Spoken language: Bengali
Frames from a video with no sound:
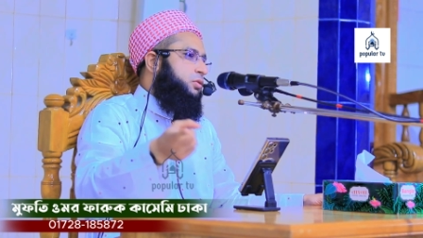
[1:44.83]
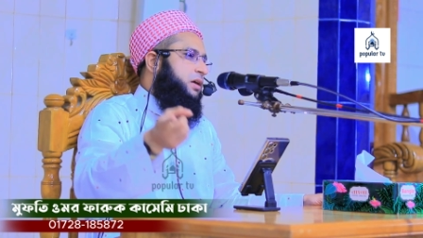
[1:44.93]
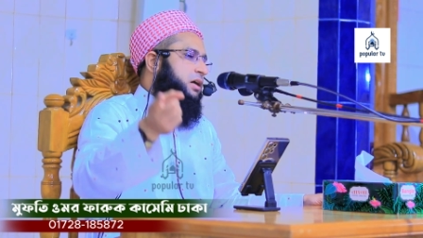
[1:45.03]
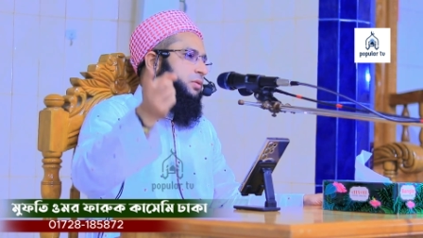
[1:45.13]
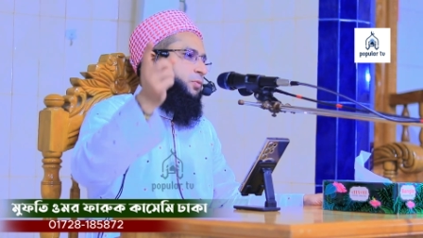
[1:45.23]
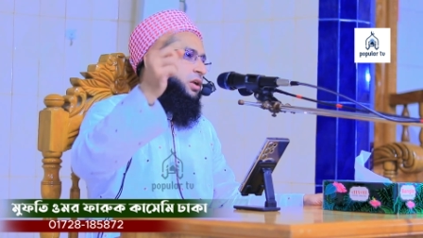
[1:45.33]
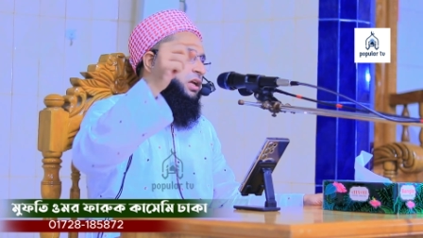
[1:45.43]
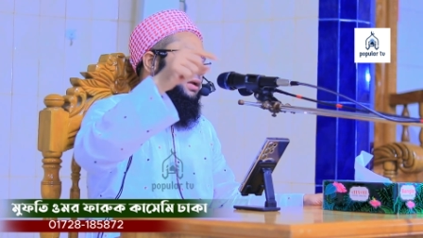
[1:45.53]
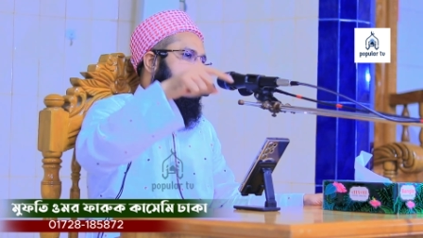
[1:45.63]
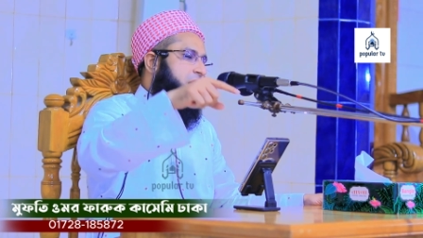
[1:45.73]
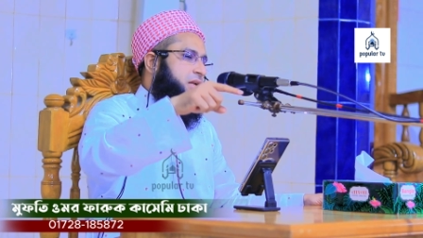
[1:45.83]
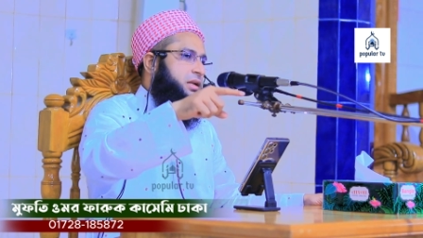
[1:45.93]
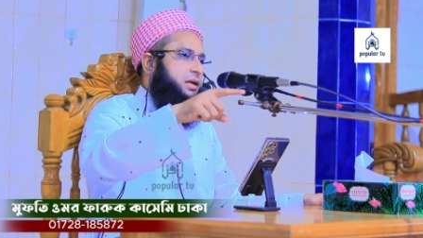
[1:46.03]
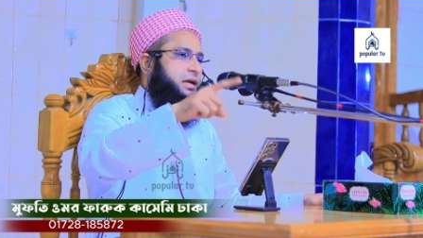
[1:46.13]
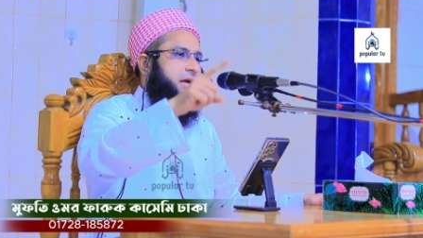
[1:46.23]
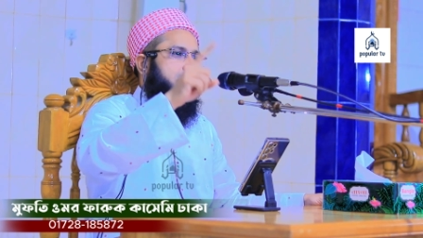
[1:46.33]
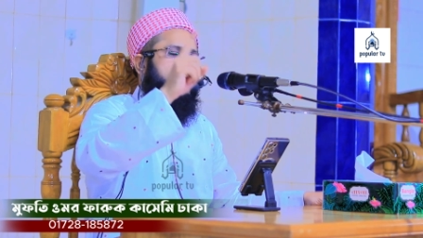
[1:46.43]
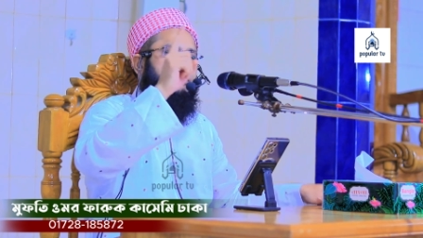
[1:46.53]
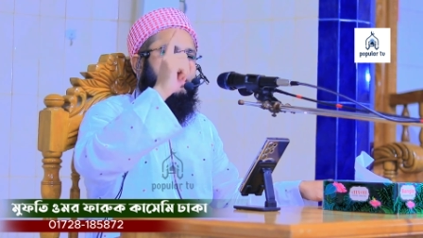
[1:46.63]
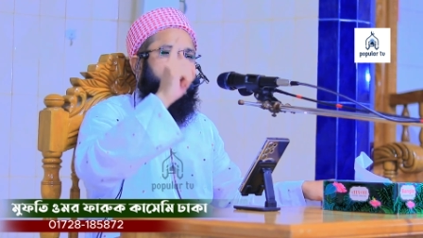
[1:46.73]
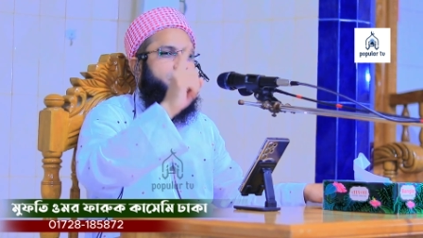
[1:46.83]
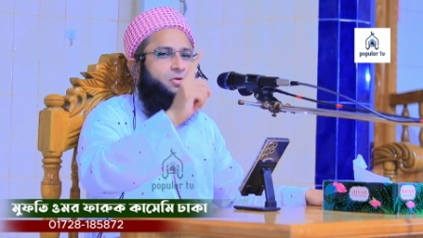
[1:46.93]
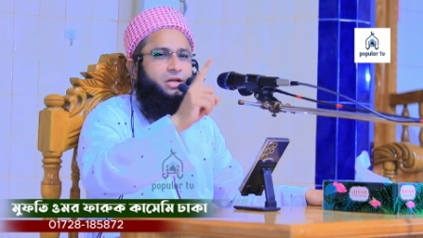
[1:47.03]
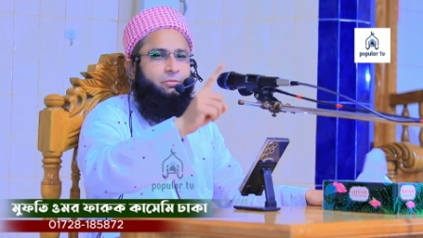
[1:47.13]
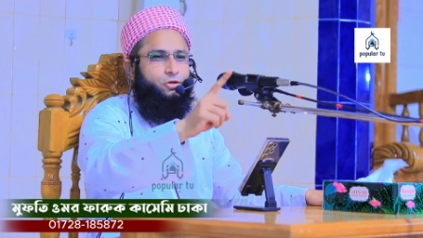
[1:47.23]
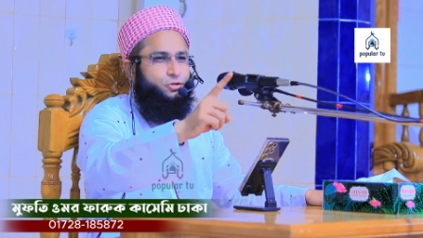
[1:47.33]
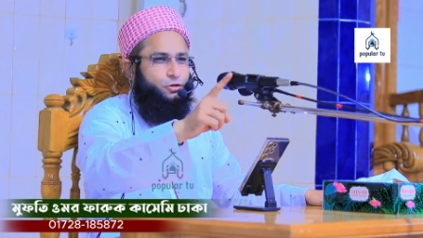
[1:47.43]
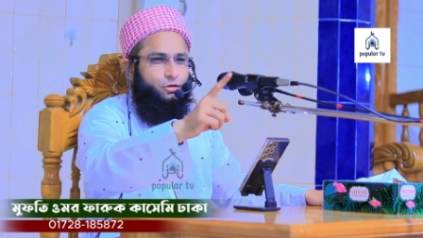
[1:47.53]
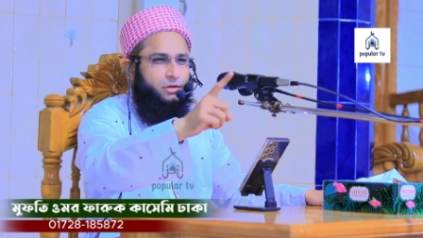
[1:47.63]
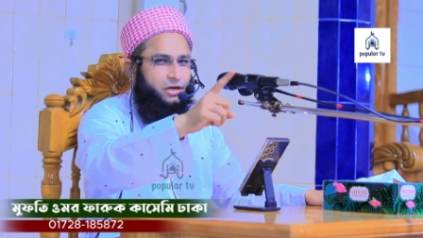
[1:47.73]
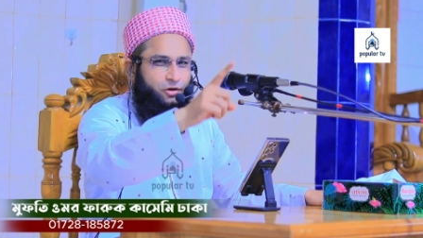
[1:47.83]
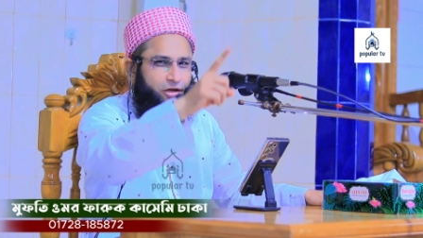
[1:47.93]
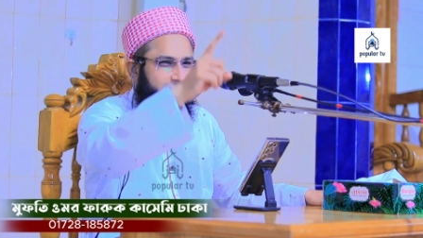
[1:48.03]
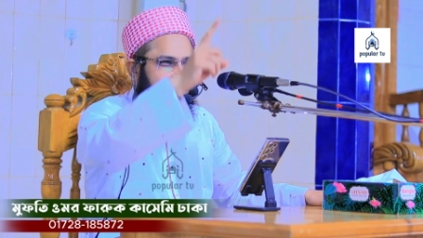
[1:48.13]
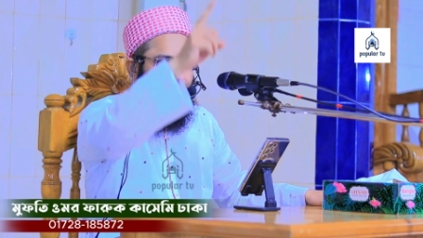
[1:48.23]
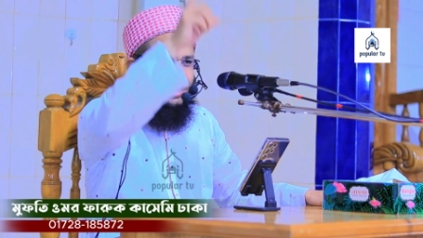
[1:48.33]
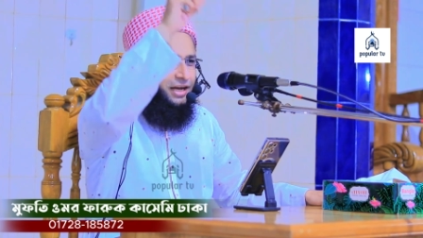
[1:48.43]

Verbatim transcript: তোমার পরে ইমান এনে কালেমা পরে মুসলমান হয়ে গেল